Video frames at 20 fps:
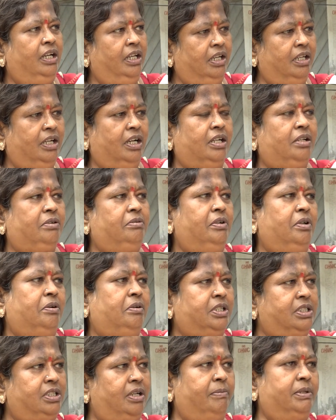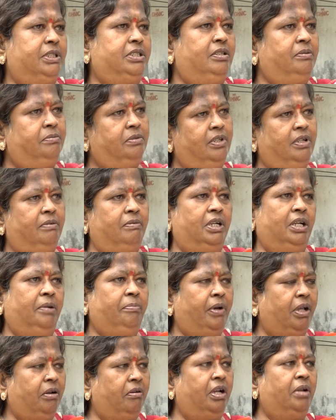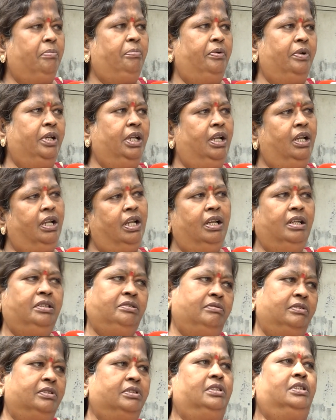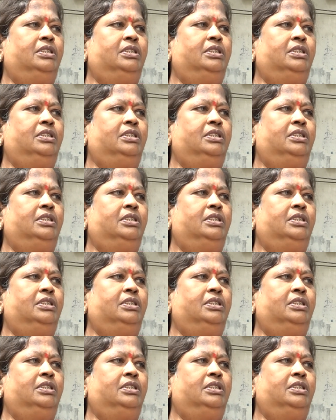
ఇల్లు కట్టుకుంటాం ఒక సంవత్సరం ఉంటామంటే పర్వాలేదు పోనీళ్ళు ఫోన్